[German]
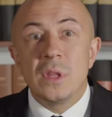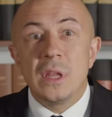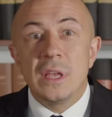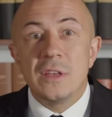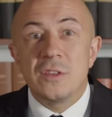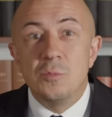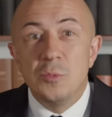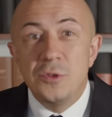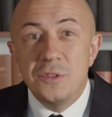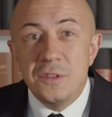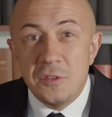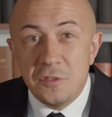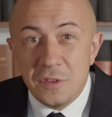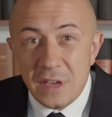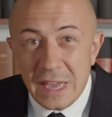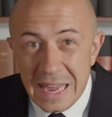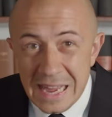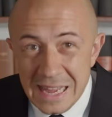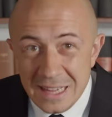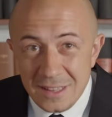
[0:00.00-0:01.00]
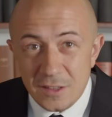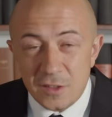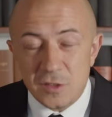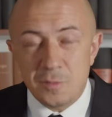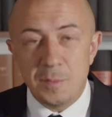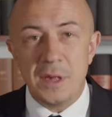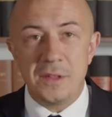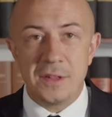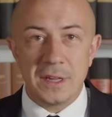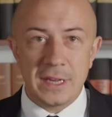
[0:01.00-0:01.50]
es muss die
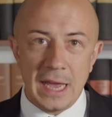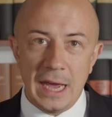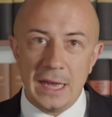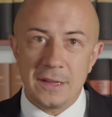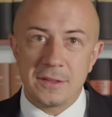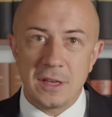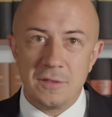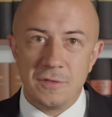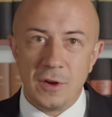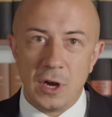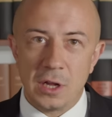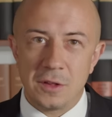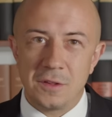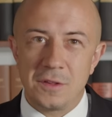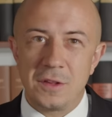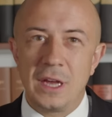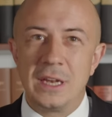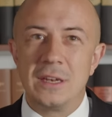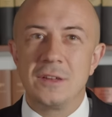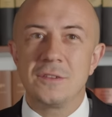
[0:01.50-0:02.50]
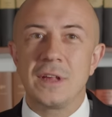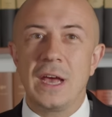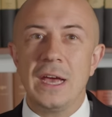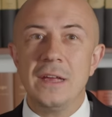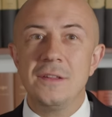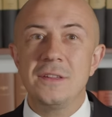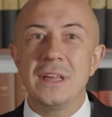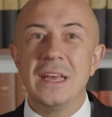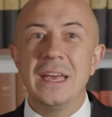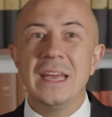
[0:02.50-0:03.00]
Verhältnismäßigkeit gewahrt sein. Das
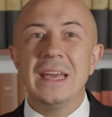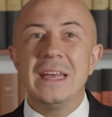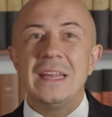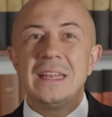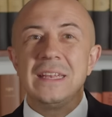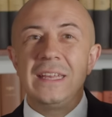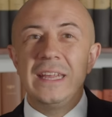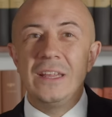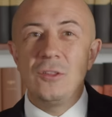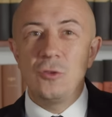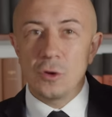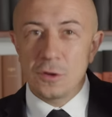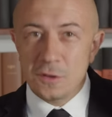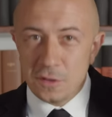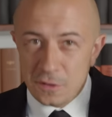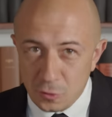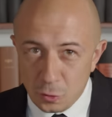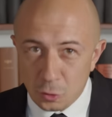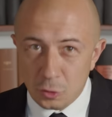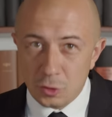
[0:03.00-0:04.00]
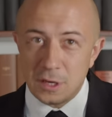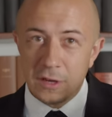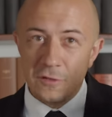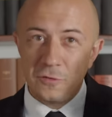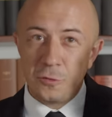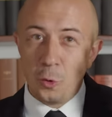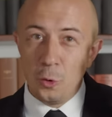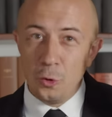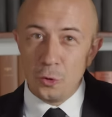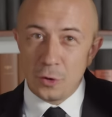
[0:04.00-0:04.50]
heißt, die Durchsuchung der
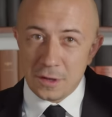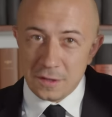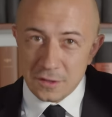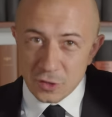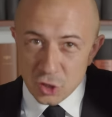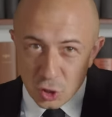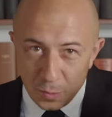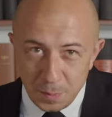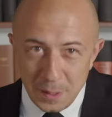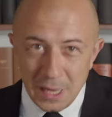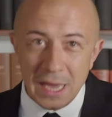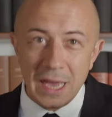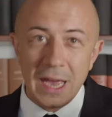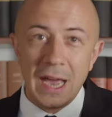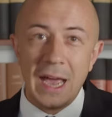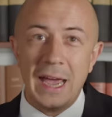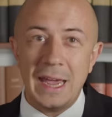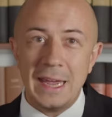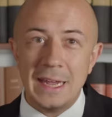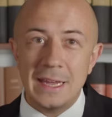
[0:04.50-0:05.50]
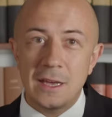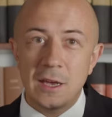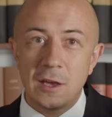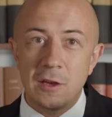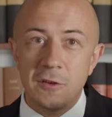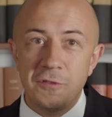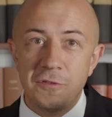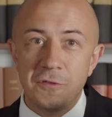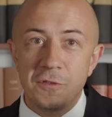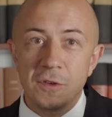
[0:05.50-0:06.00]
Wohnung ist ein schwerer
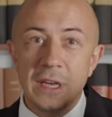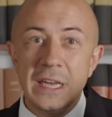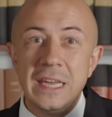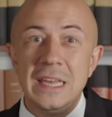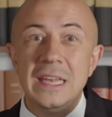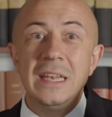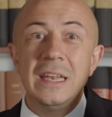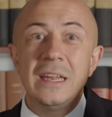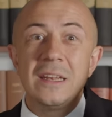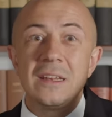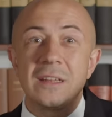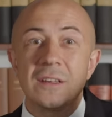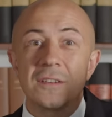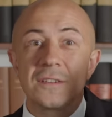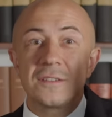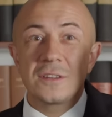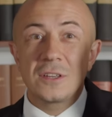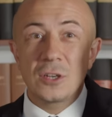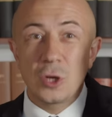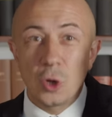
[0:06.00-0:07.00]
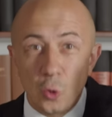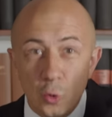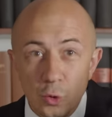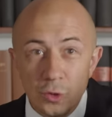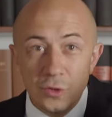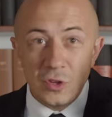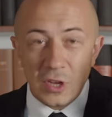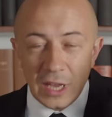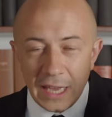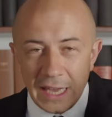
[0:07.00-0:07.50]
Eingriff in das
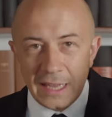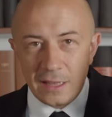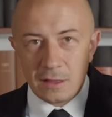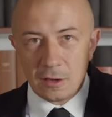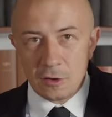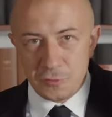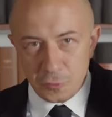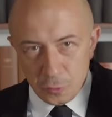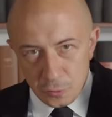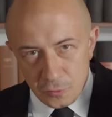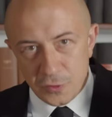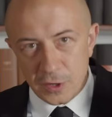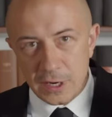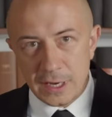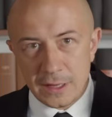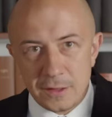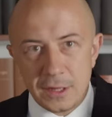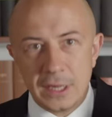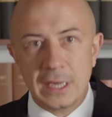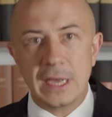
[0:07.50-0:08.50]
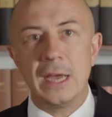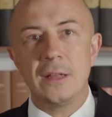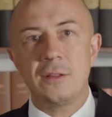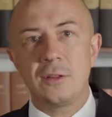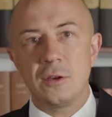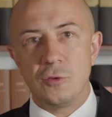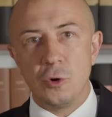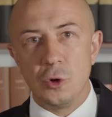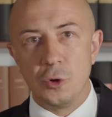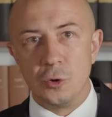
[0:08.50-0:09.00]
Grundrecht auf Unverletzlichkeit
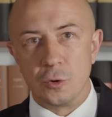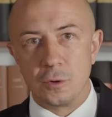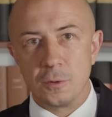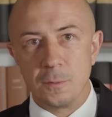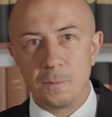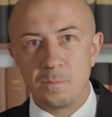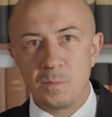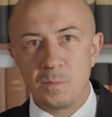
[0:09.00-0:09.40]
der Wohnung.